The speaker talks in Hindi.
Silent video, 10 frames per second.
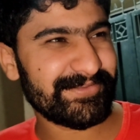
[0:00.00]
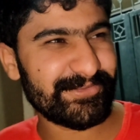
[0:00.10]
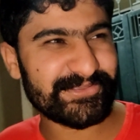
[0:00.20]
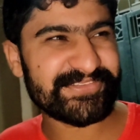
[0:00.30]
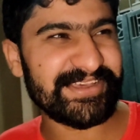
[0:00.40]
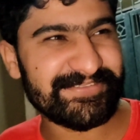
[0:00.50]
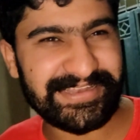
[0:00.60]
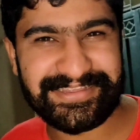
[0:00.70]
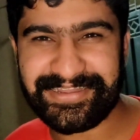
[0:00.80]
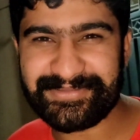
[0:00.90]
कोस्तान
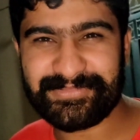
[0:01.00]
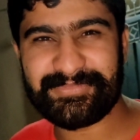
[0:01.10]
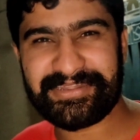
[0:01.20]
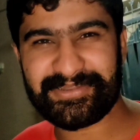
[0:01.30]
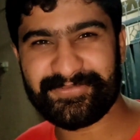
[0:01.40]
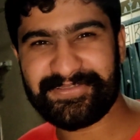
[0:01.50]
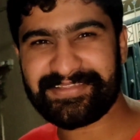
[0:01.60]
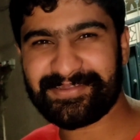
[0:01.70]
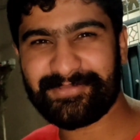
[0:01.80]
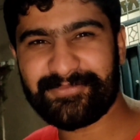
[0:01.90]
वाली गाड़ी पे बैठा हूँ
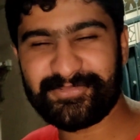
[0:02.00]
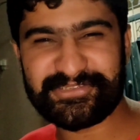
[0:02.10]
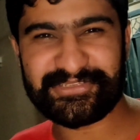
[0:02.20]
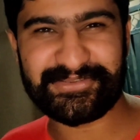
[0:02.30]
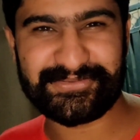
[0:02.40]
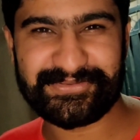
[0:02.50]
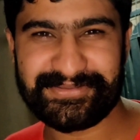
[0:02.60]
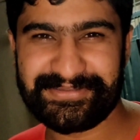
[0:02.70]
फैसलाबाद पहुंचा हूँ